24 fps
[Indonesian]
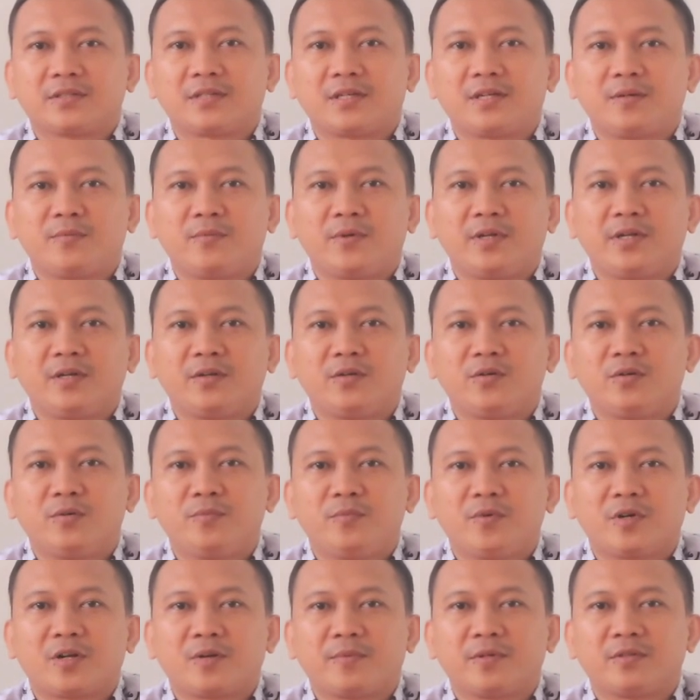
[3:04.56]
Assalamualaikum
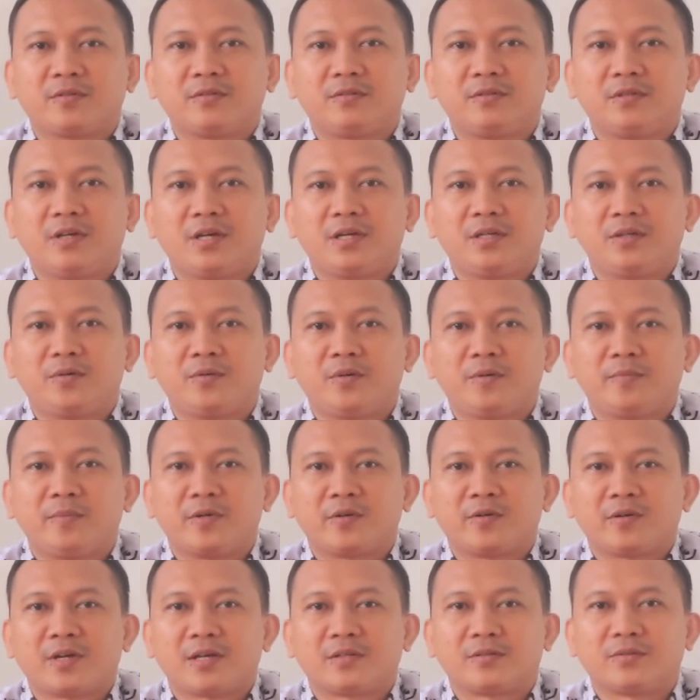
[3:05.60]
warahmatullahi
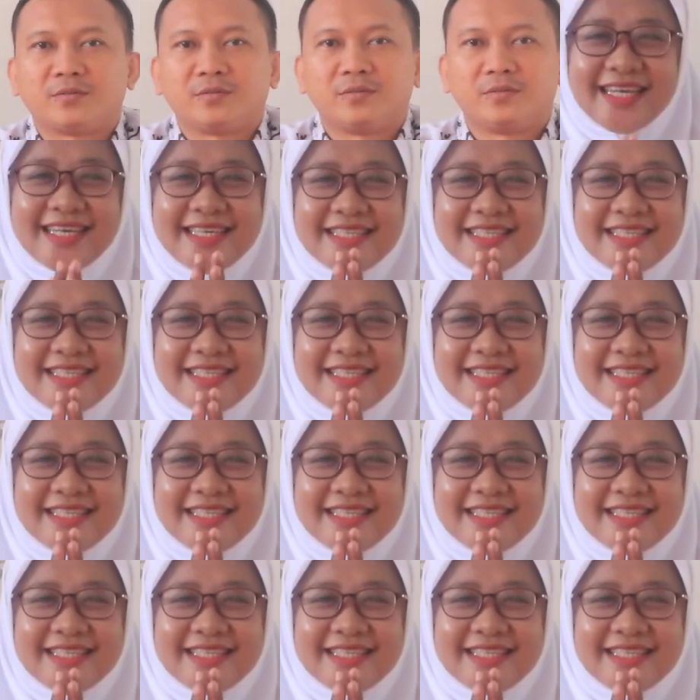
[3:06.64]
wabarakatuh.